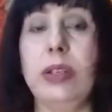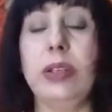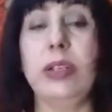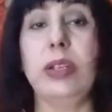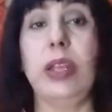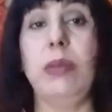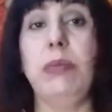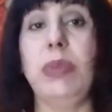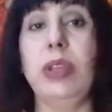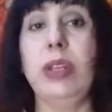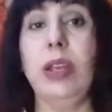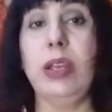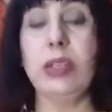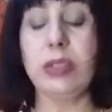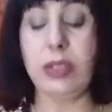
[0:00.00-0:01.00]
क्रीम भी
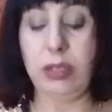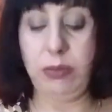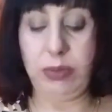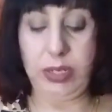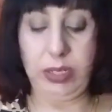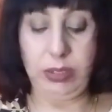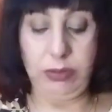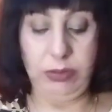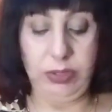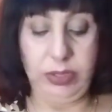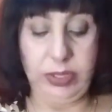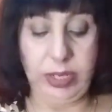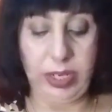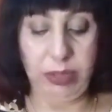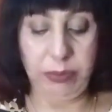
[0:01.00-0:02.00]
ना आजकल बड़ा
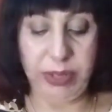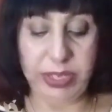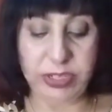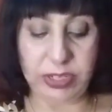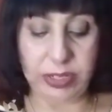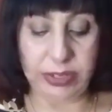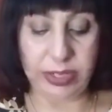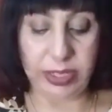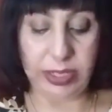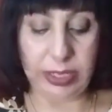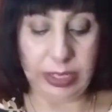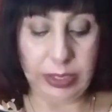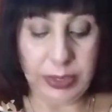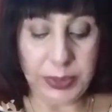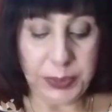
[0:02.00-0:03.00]
ट्रेंड में चल रही
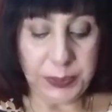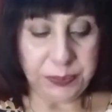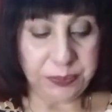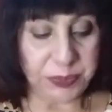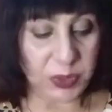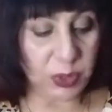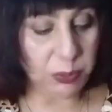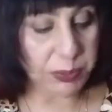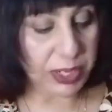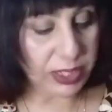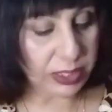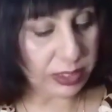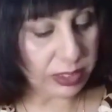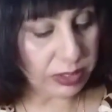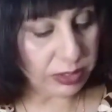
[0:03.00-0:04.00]
है तो
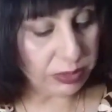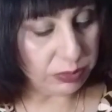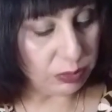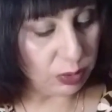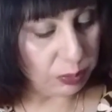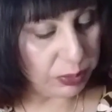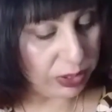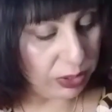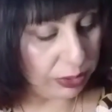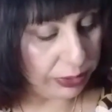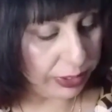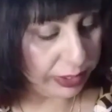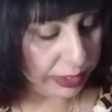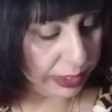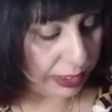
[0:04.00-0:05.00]
मैंने ना वो भी
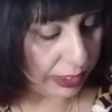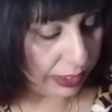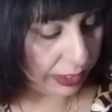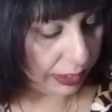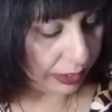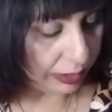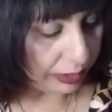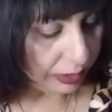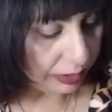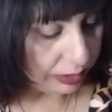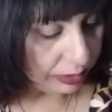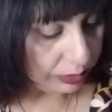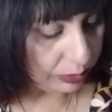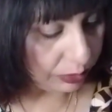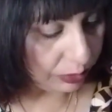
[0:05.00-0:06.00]
ऑर्डर किया है
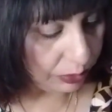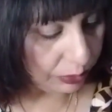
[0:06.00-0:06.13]
तो